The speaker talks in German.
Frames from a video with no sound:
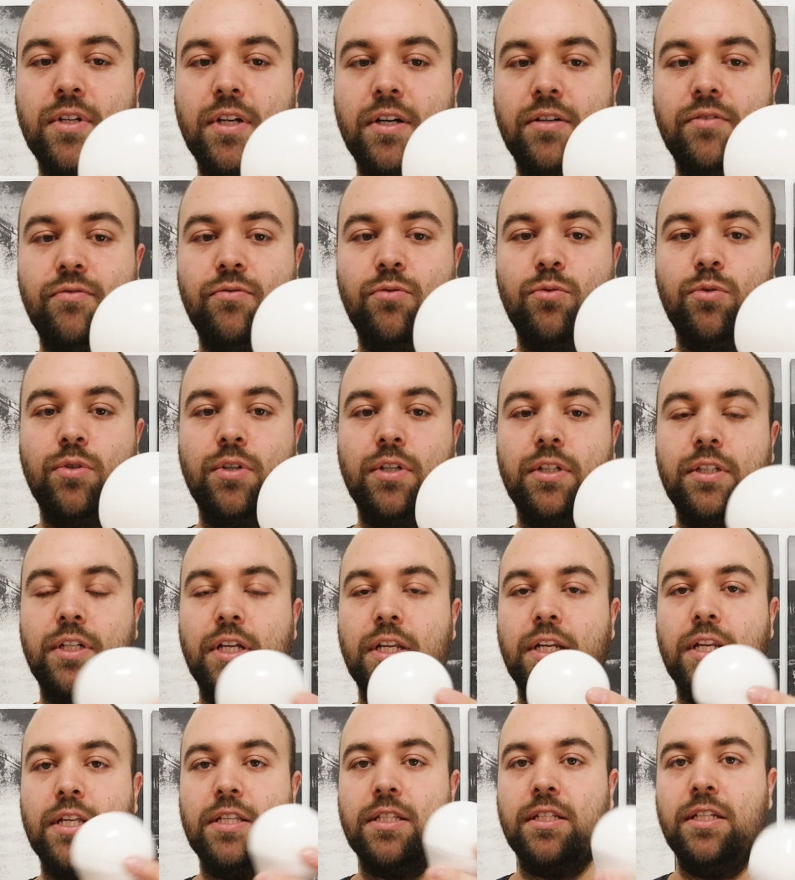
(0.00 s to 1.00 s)
davor,
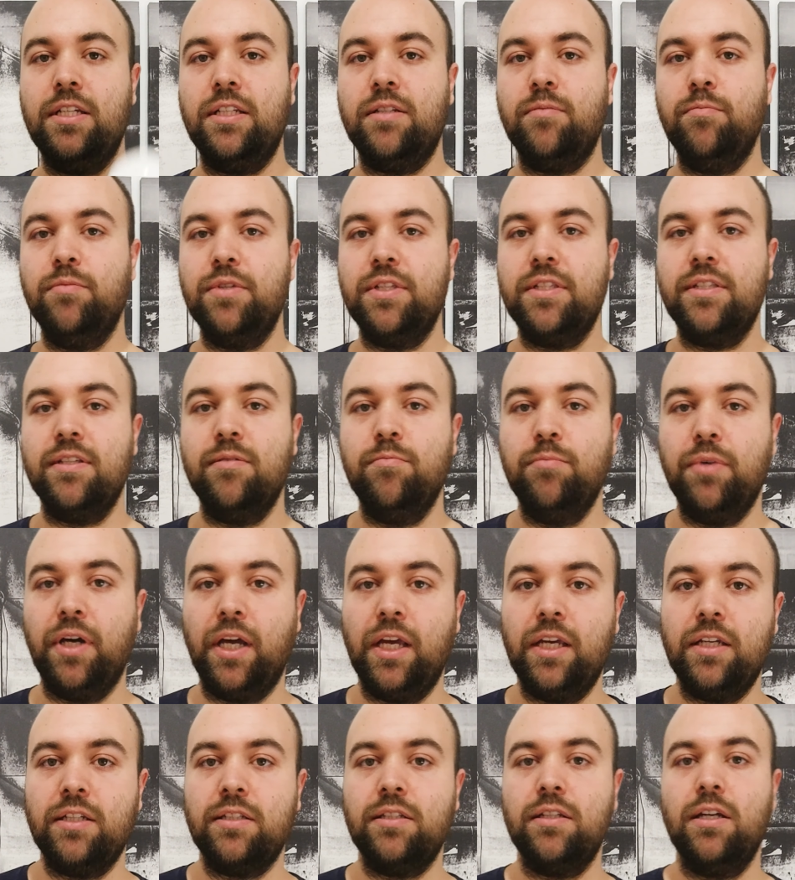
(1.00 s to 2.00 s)
der das Licht ein bisschen
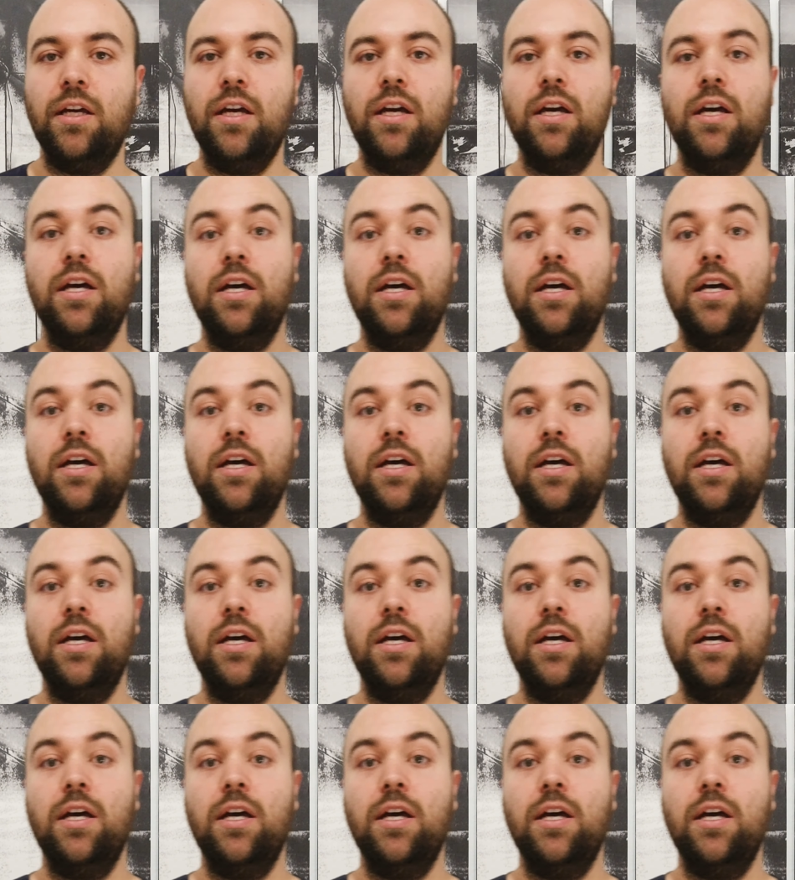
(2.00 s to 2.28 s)
bricht.